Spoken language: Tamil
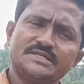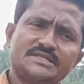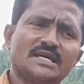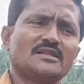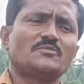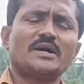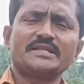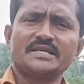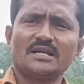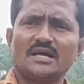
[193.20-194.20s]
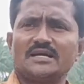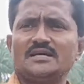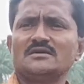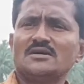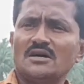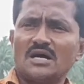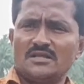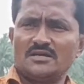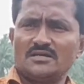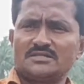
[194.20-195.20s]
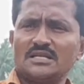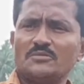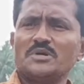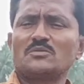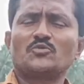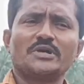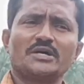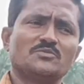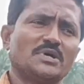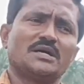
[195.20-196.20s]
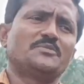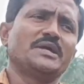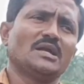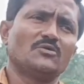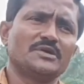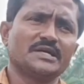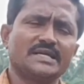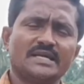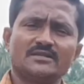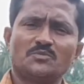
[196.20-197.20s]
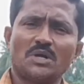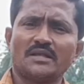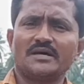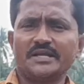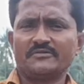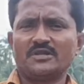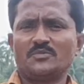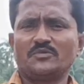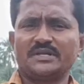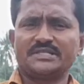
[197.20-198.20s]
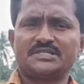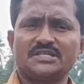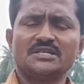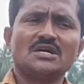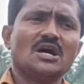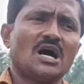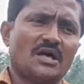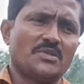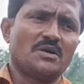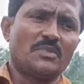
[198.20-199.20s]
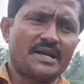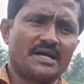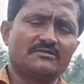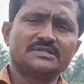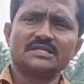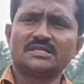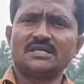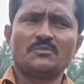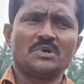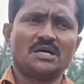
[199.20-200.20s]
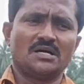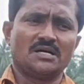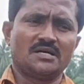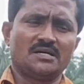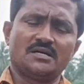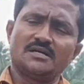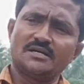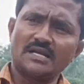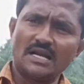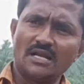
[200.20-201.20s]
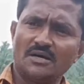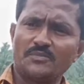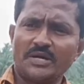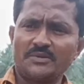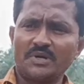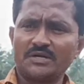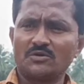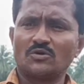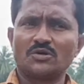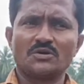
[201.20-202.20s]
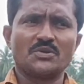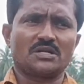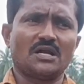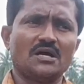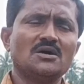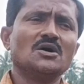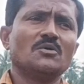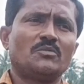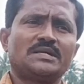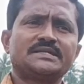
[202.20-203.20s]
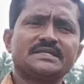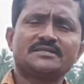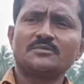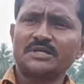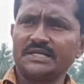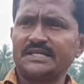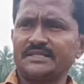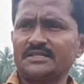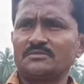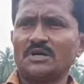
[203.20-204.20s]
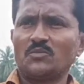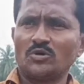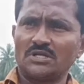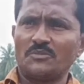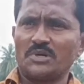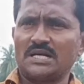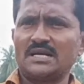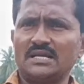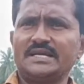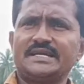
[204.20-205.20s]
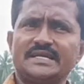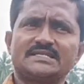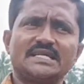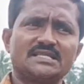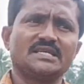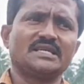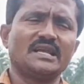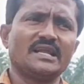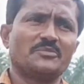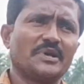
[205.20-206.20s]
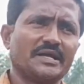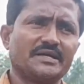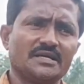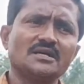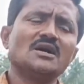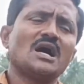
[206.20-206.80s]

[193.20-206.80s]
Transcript: ஈஸியாக அதை மாற்றிக்கலாங்க அது சில பேர் முடியாதும்பாங்க அப்படியெல்லாம் ஒன்றும் கிடையாது பலதானிய விதைப்பு விதைச்சி அந்த மண்ணை வந்து நம்ம நல்லா பயன்பாட்டுக்கு கொண்டு வந்துடலாம் மண் டெஸ்ட் மட்டும் எடுத்துக்கிட்டோம்னா போதும் நம்ம காட்டில் என்ன சத்து இல்லை அப்படின்ட்டு